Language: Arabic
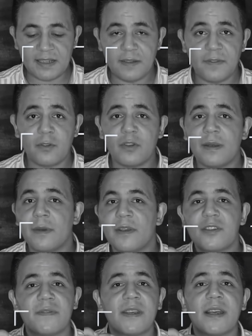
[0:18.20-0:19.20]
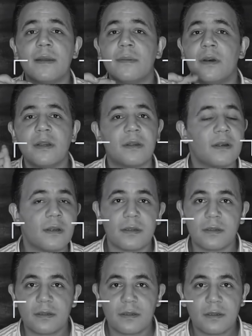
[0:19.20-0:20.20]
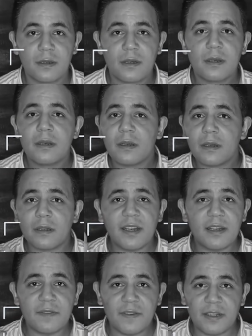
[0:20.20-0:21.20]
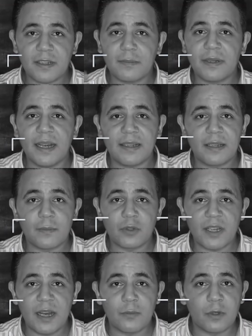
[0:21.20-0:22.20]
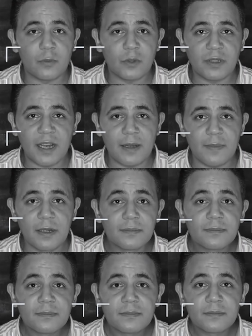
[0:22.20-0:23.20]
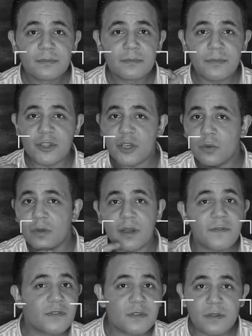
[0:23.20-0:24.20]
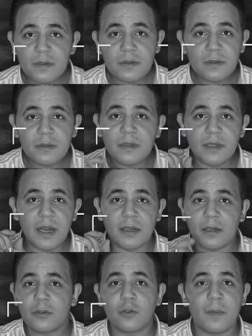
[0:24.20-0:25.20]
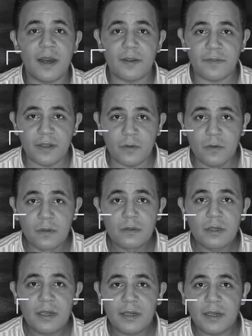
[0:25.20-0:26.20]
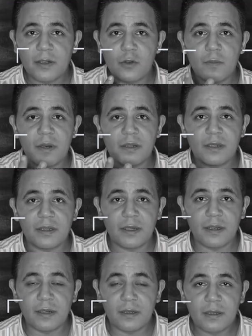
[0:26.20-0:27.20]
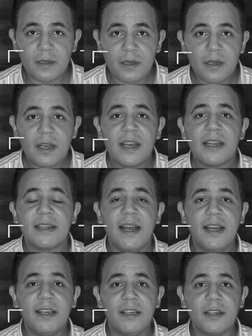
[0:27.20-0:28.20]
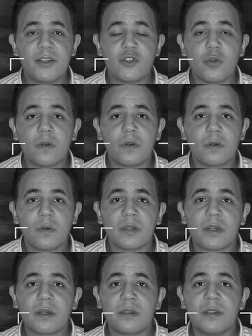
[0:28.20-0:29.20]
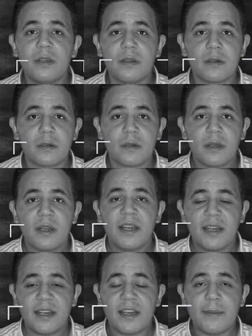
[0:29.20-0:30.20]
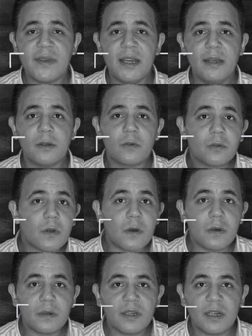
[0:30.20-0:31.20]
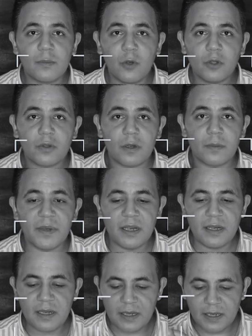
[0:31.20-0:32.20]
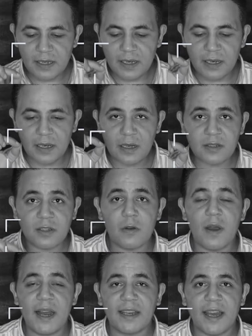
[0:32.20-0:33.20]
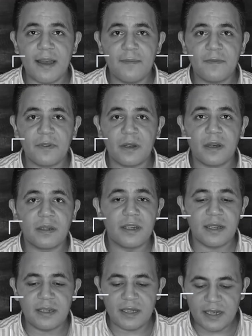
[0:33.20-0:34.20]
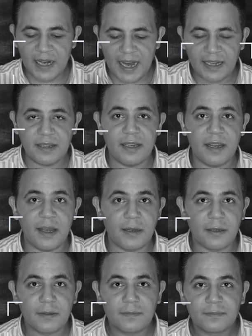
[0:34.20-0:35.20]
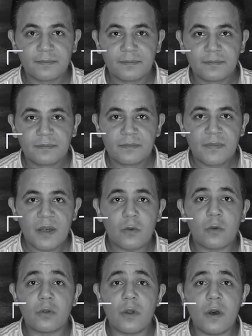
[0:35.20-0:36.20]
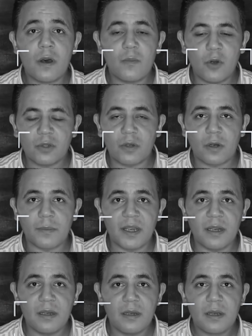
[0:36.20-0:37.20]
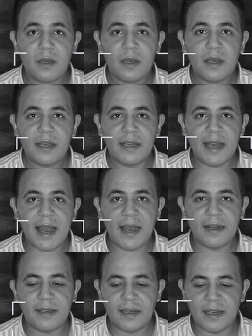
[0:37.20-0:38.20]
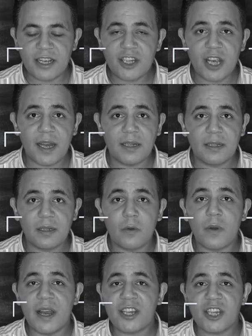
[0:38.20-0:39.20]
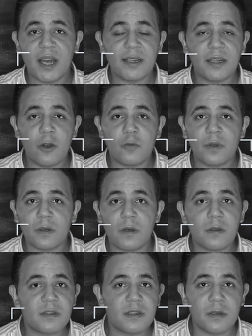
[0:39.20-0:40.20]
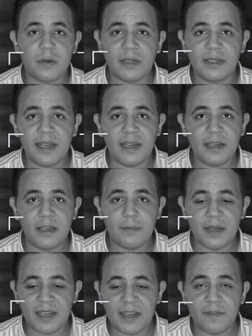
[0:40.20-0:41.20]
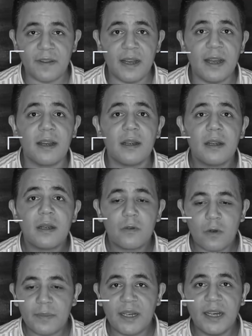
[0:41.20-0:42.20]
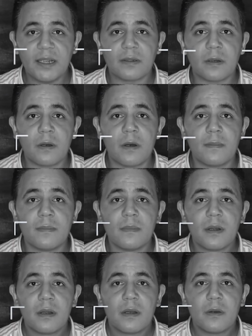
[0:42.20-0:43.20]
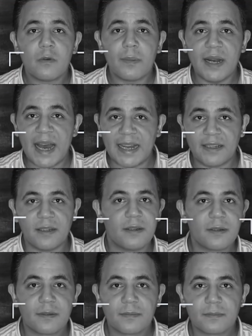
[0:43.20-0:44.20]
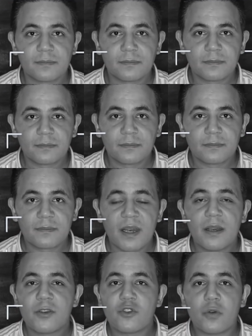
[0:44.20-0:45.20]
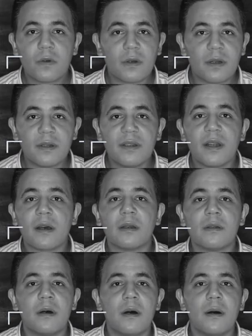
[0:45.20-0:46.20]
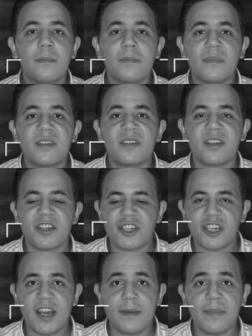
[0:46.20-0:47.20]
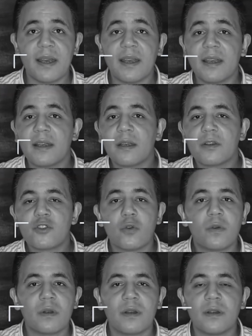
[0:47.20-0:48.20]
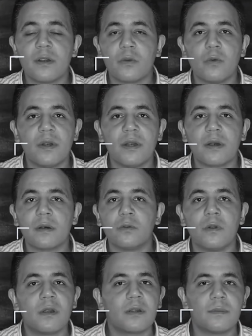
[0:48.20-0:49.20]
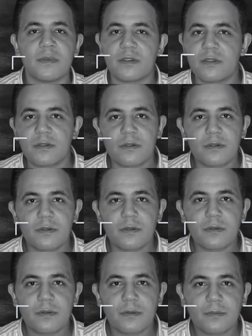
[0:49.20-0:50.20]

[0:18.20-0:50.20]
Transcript: عايز عايز كلمة لا زال فاهمة إن شاء الله الله فينا فينا للماضيين تحيد شكر تقدير لجميع القضاة والمحرمين اللي أصدر كان قضية لحد الآن قضاة والمحرمين يعني نشهد وأشهد لو بالكفاءة وبالاحترام وبالعدل شكرا شكرا قاضي الشامخ شكرا شكرا لكل قاضي